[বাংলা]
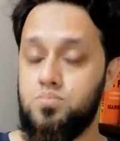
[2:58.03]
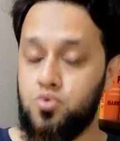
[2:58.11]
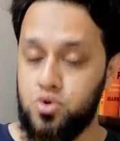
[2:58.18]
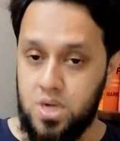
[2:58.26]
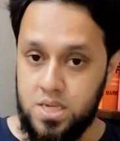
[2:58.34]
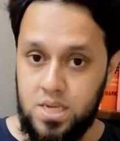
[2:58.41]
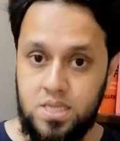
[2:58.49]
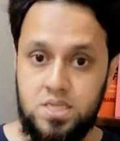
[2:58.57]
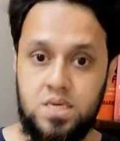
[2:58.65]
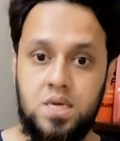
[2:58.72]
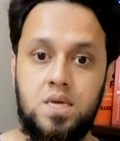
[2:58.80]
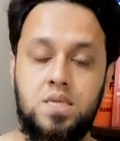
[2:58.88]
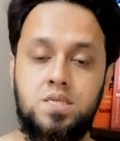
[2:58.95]
বোঝা
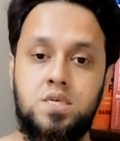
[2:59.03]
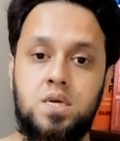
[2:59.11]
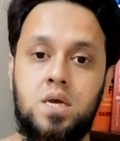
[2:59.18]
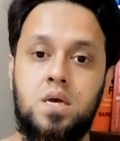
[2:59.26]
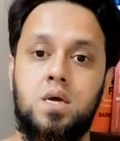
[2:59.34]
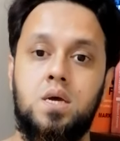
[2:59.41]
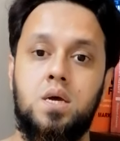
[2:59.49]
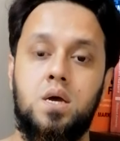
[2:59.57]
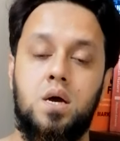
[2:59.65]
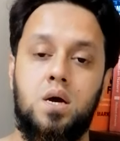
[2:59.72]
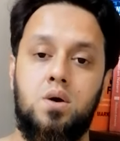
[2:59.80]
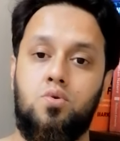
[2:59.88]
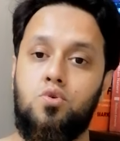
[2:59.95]
যাচ্ছে যে
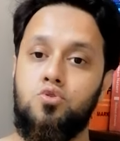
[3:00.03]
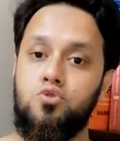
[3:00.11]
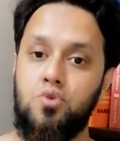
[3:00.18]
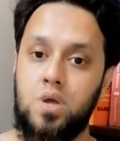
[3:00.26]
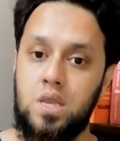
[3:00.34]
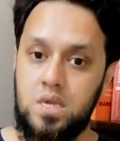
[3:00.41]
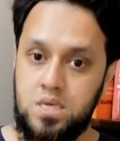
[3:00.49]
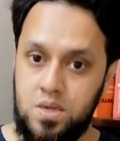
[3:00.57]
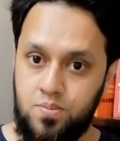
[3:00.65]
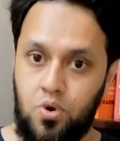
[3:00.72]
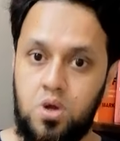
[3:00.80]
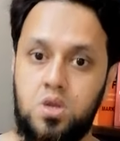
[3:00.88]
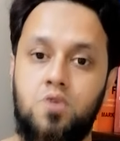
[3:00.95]
অন্যকে নিজের
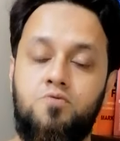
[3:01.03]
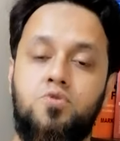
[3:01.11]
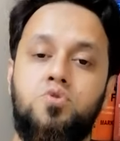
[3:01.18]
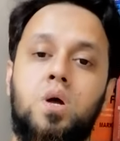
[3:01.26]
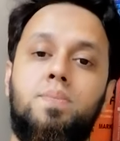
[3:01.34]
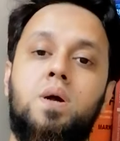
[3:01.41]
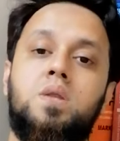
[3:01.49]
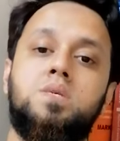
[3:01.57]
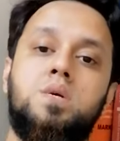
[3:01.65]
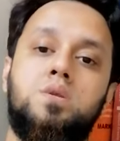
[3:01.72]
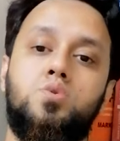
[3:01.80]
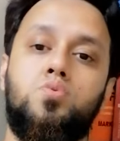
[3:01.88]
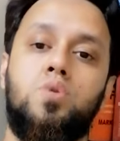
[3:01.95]
পয়েন্ট অফ ভিউটা বা
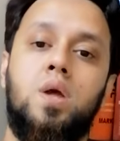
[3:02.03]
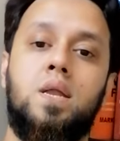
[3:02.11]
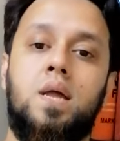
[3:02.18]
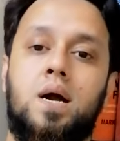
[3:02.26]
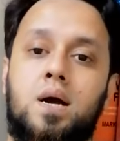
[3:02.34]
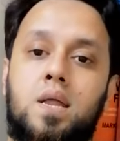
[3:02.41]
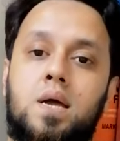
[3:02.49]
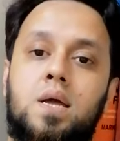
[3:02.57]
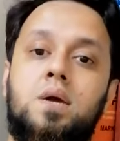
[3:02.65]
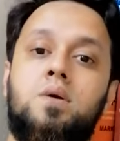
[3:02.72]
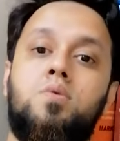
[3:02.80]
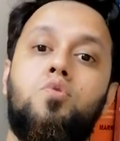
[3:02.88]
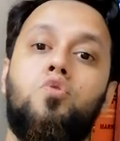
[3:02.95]
নিজের দুনিয়ায় ডাকার আগে
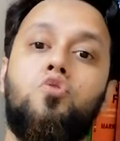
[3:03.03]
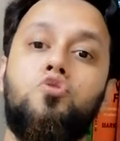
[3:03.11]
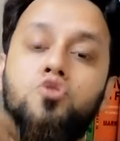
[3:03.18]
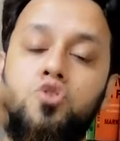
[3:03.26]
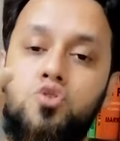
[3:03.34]
অন্য